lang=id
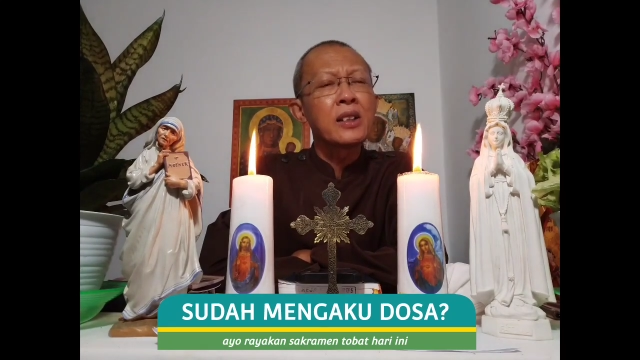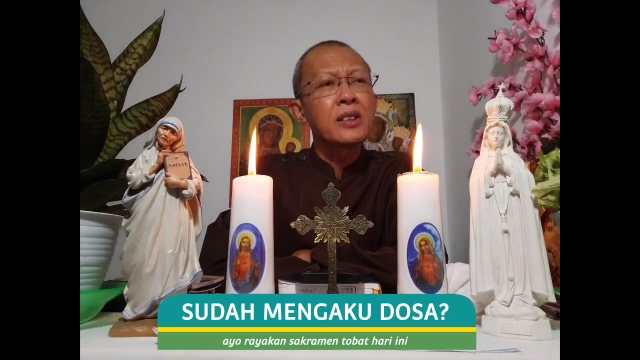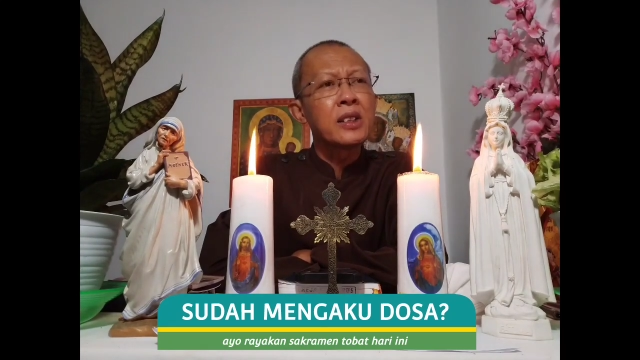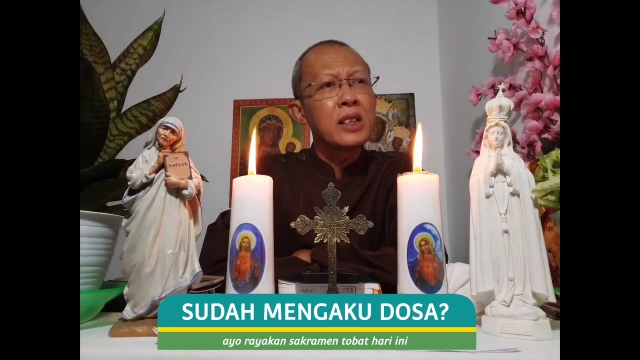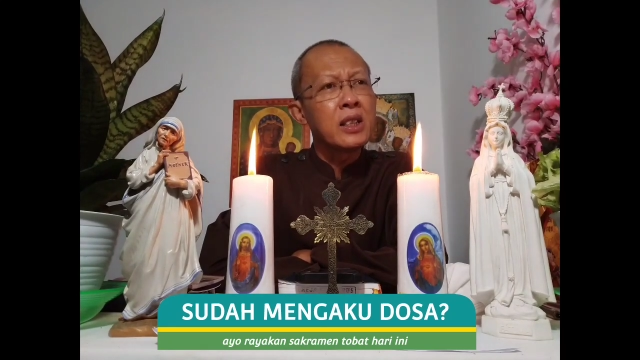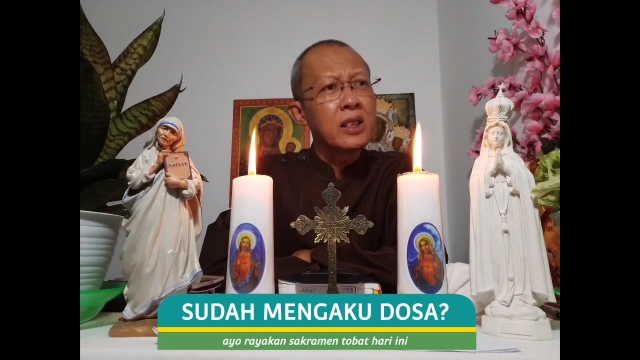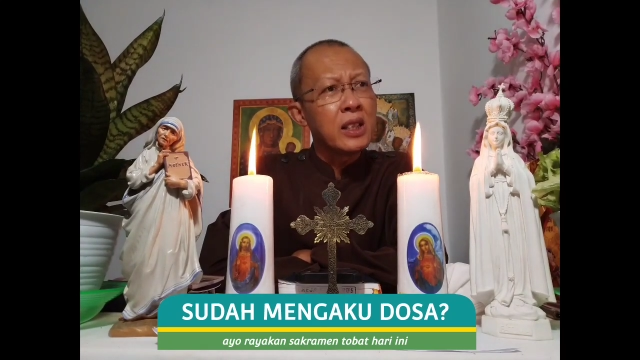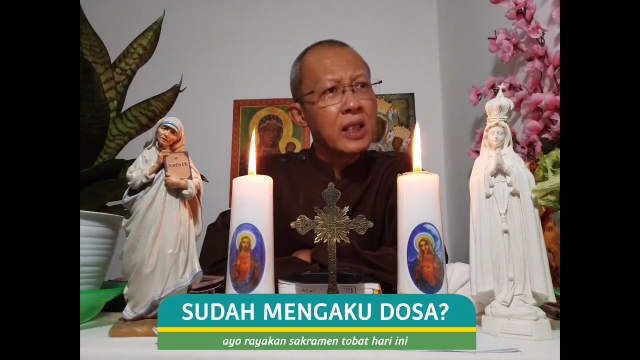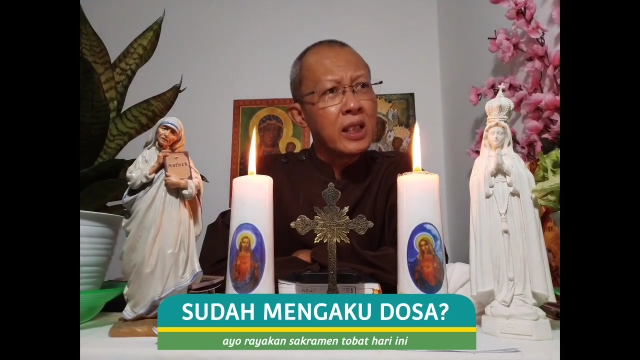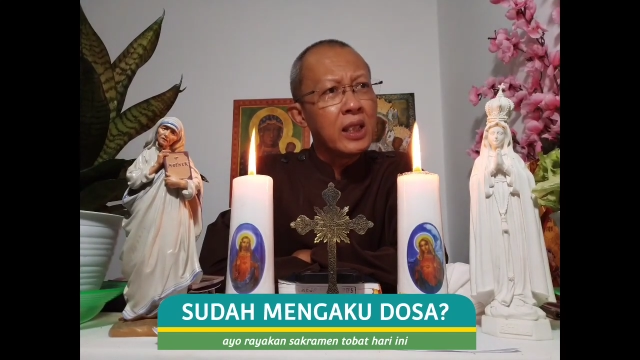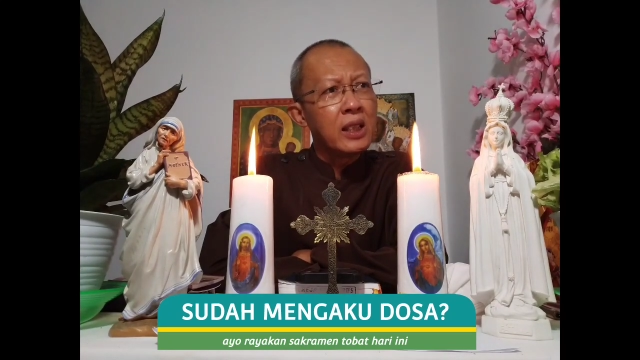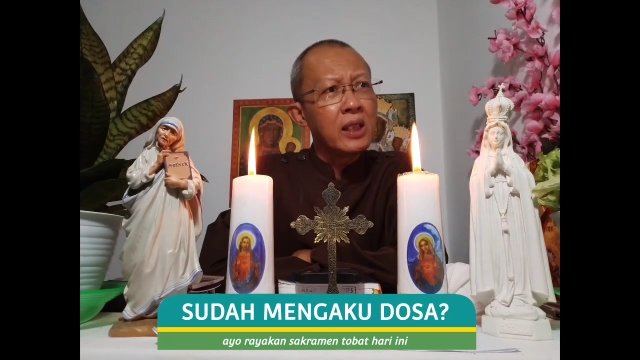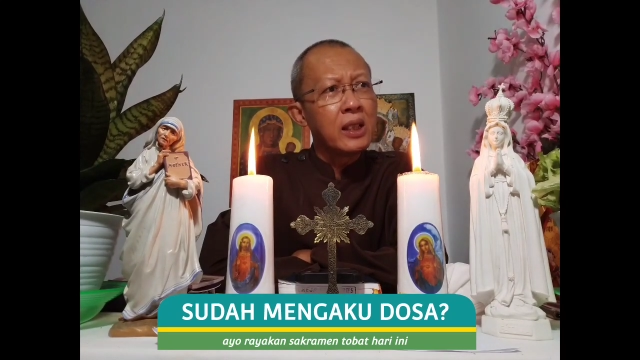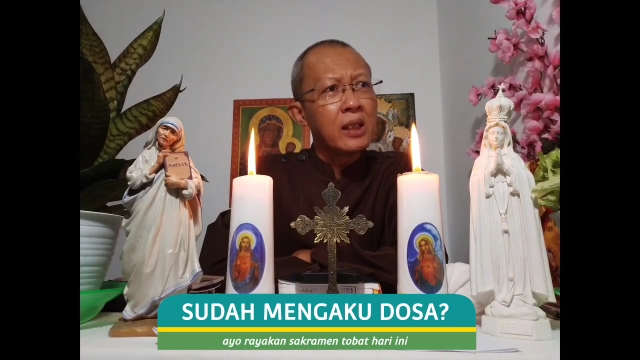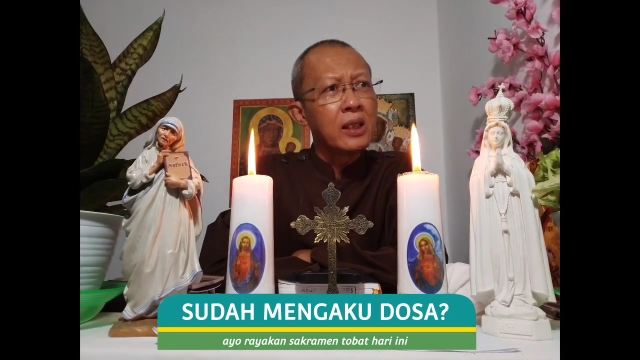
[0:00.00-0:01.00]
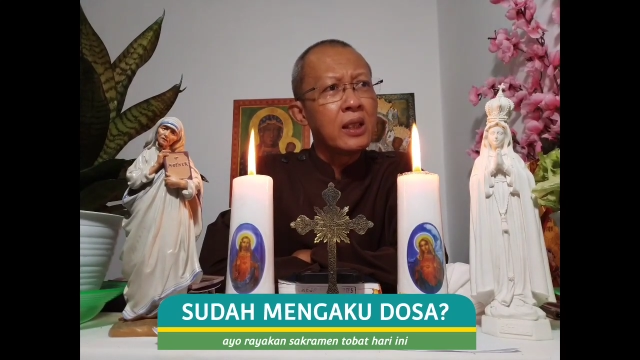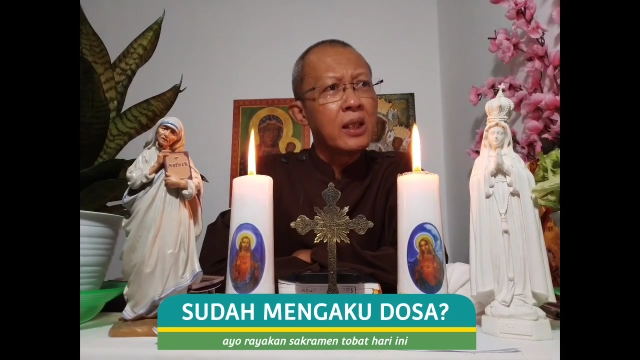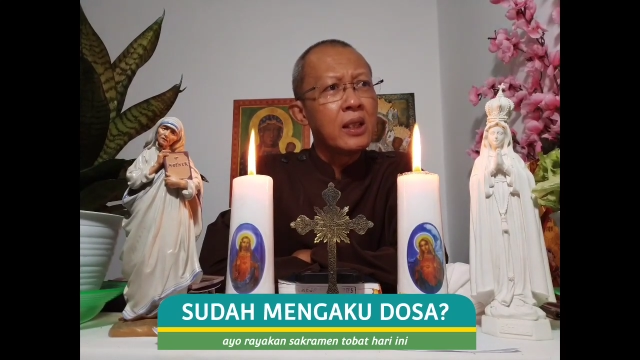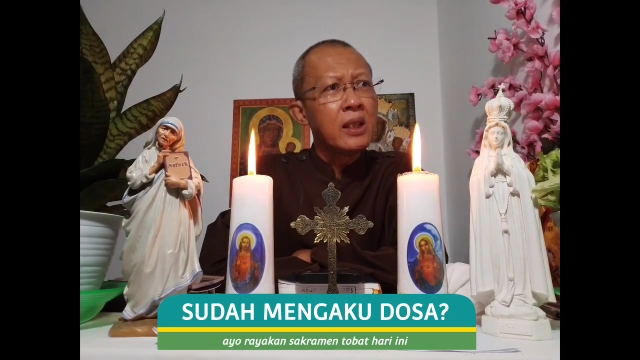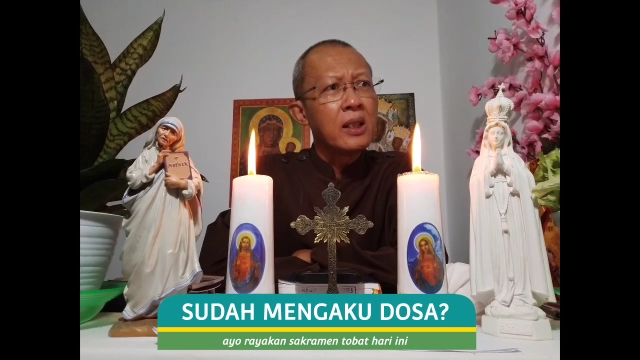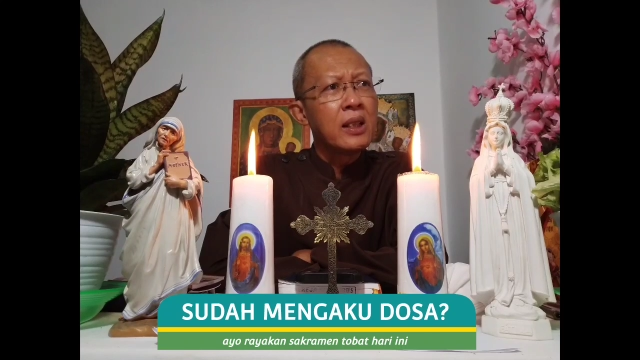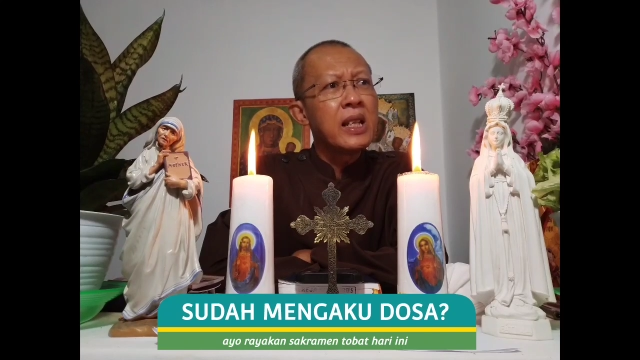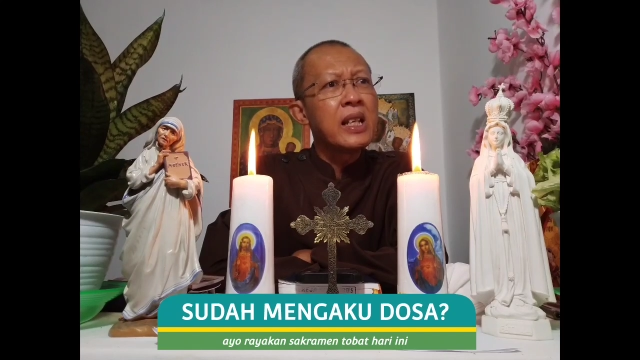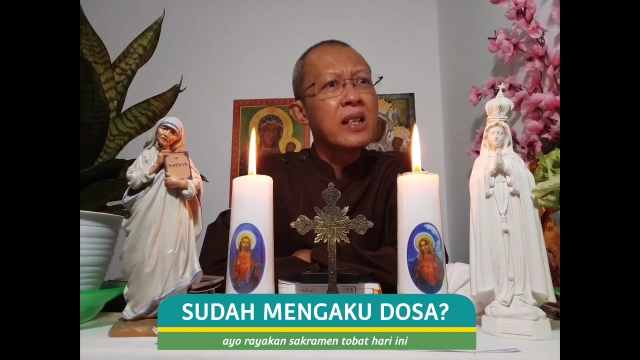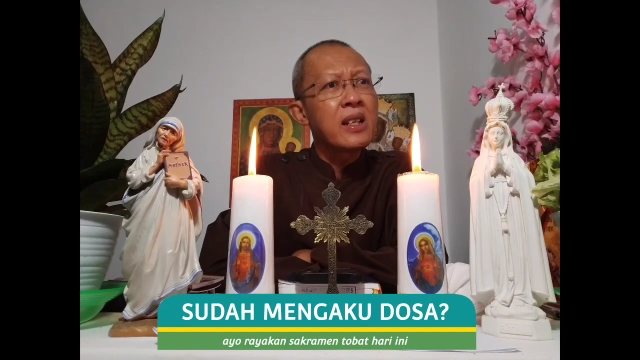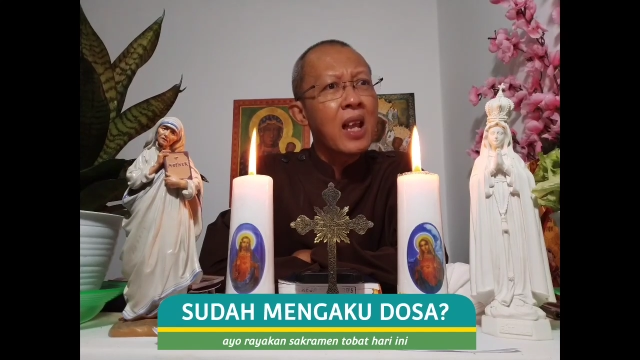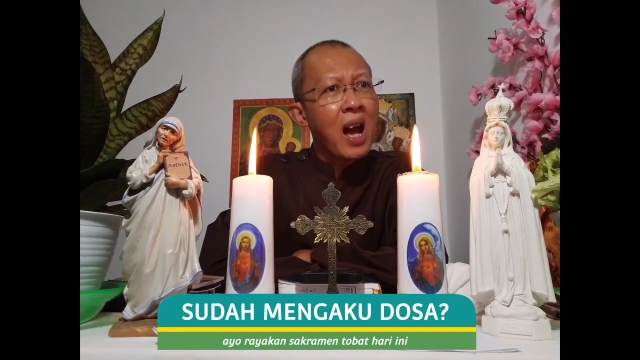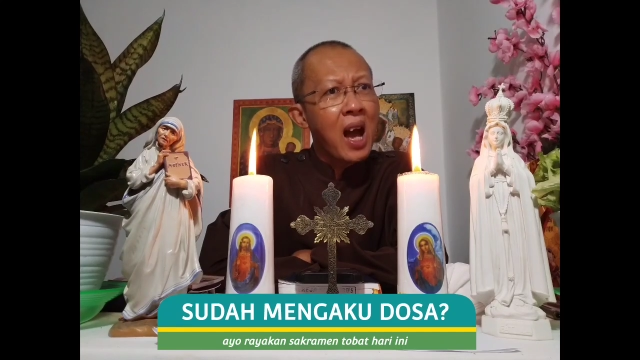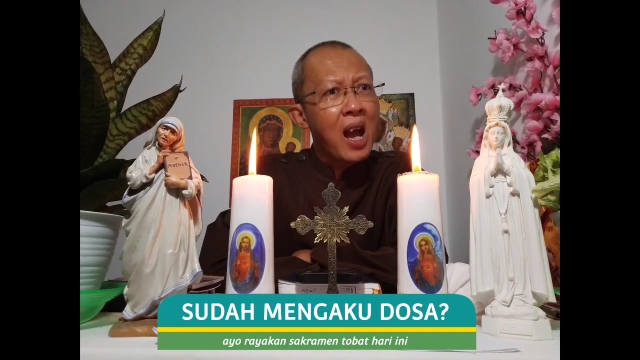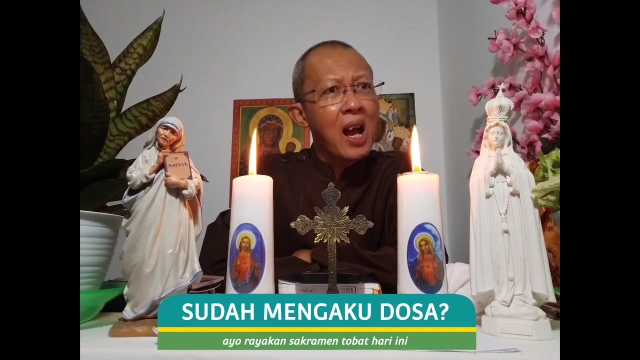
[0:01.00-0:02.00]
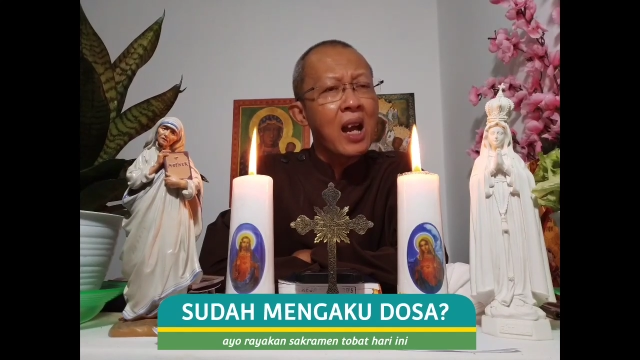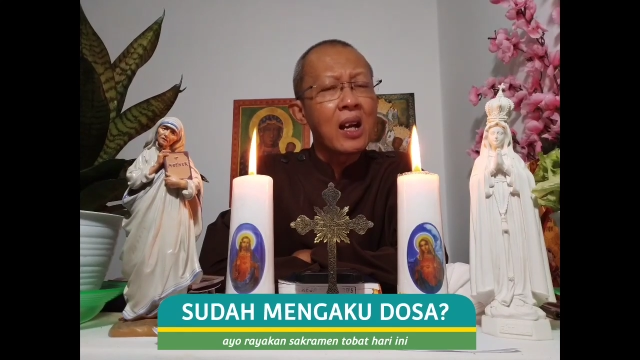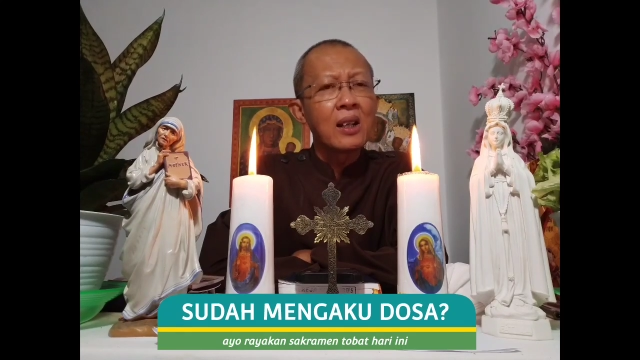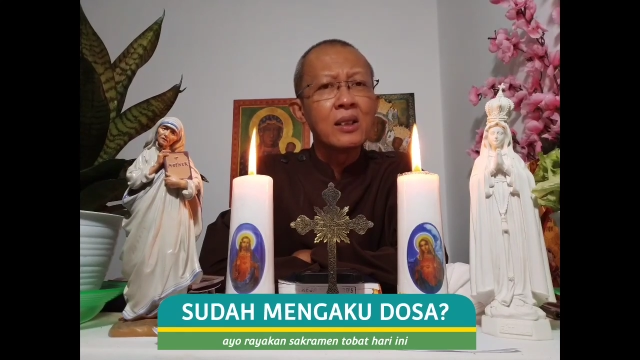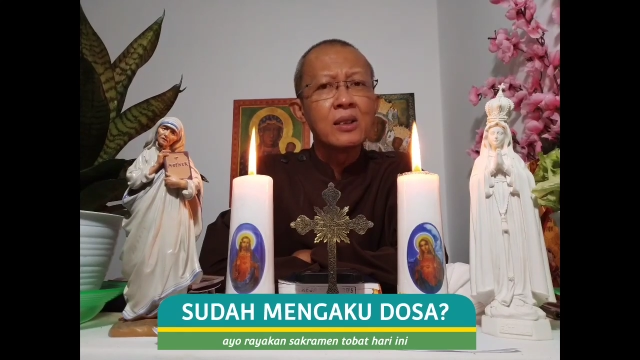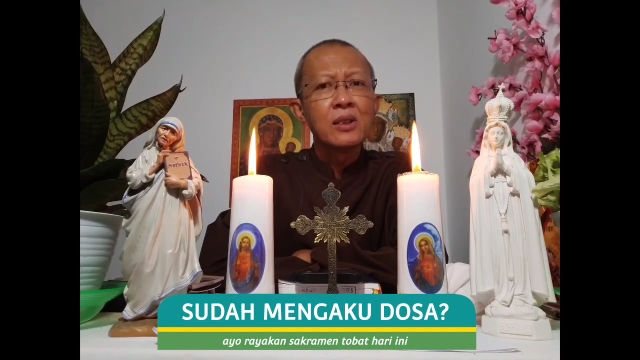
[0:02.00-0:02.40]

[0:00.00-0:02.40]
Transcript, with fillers: sini, Nina